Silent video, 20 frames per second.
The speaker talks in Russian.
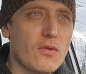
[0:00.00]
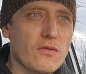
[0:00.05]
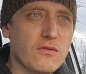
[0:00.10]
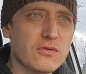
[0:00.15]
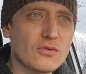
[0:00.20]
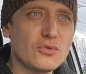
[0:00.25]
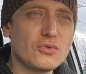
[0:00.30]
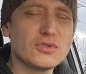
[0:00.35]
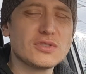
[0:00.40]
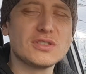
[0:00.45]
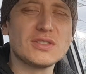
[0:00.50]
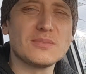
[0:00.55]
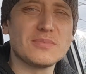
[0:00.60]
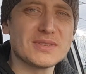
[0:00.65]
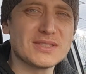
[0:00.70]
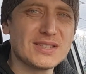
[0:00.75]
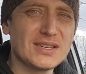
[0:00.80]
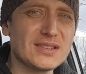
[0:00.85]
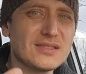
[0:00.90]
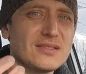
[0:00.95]
Вкус
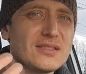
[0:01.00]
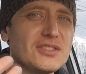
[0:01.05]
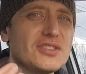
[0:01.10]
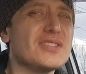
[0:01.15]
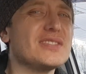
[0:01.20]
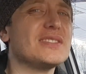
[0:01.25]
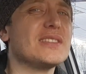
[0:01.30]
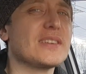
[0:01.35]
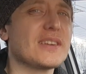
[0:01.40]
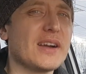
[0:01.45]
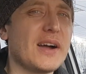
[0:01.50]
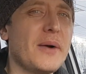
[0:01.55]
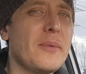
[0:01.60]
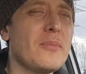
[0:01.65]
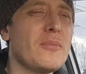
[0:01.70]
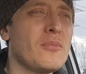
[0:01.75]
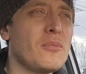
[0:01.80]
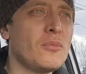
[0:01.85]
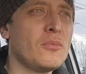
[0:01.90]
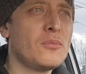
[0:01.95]
непосредственно чеснока
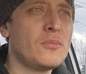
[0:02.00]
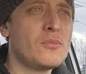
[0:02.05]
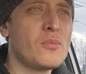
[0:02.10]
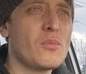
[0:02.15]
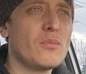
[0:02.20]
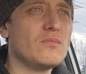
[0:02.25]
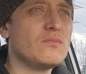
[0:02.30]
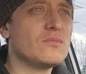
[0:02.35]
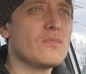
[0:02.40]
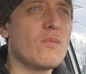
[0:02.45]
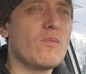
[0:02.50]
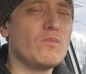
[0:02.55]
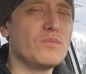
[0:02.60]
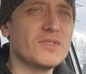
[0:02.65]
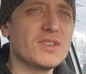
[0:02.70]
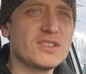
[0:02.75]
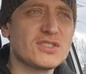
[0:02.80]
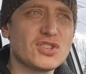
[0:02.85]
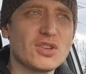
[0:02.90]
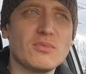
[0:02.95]

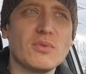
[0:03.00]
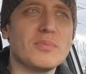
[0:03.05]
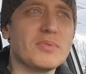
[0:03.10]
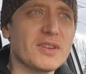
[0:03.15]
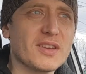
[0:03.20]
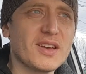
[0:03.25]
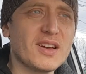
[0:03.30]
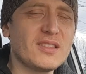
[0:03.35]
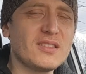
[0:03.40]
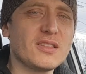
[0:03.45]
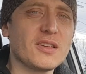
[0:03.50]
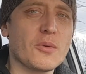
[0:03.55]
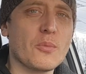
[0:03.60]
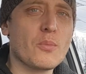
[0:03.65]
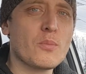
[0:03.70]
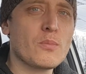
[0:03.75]
не особо приятный.